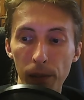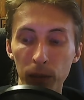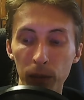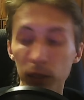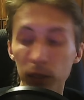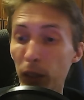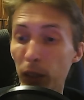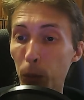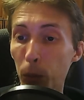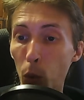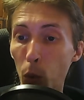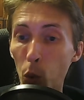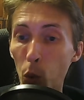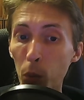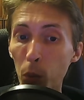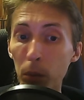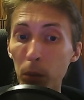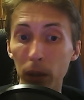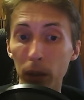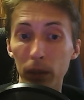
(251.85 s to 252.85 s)
в своем
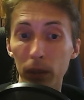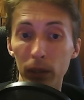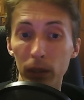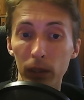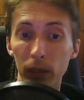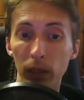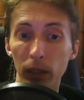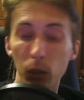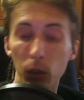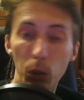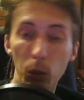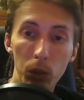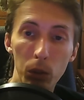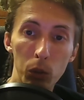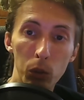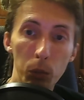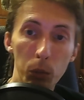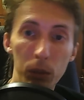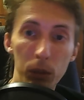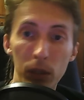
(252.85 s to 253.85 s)
хобби, которое,
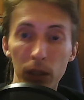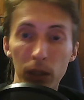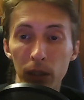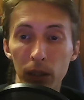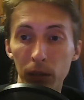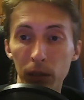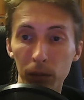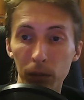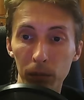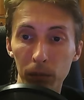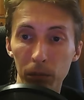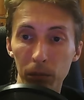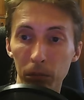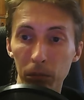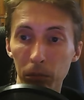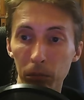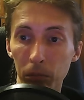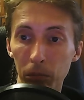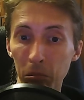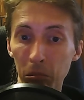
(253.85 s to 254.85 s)
собственно,
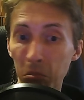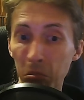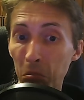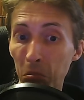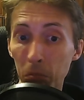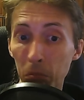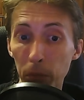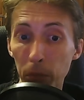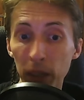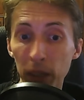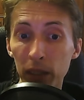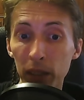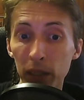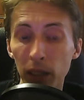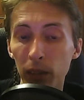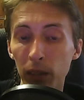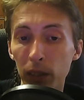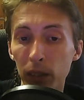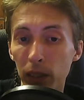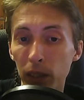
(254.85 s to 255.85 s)

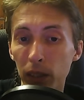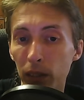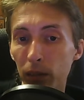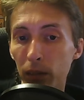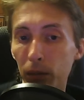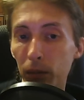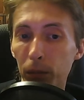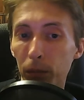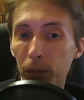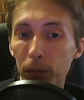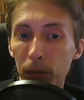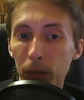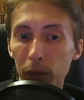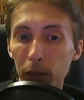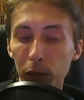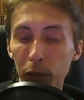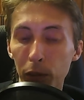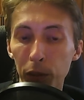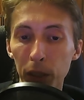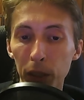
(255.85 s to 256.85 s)
представлено
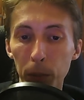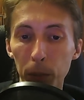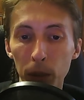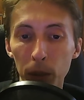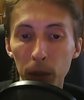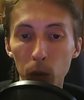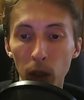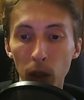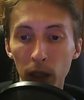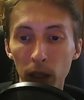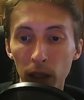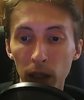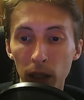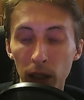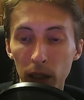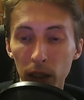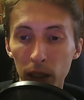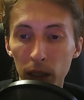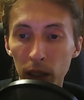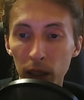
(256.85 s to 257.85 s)
в виде моего
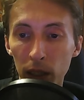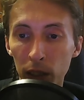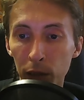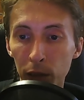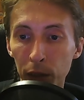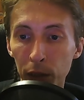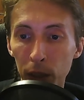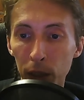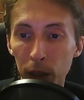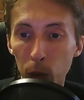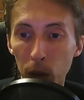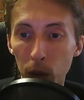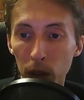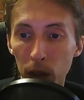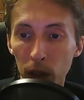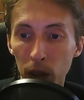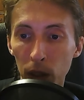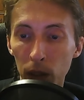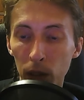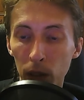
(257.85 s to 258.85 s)
канала и в виде вот
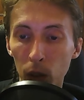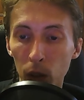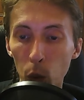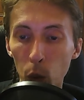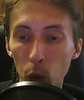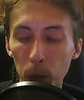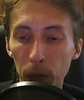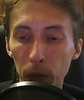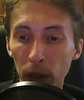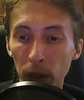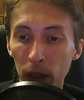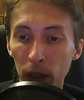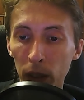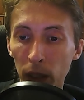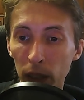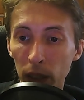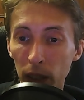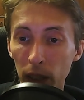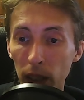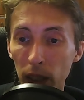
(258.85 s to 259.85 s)
этой группы
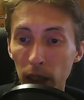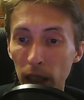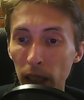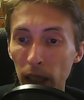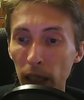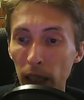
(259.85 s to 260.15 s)
ВКонтакте,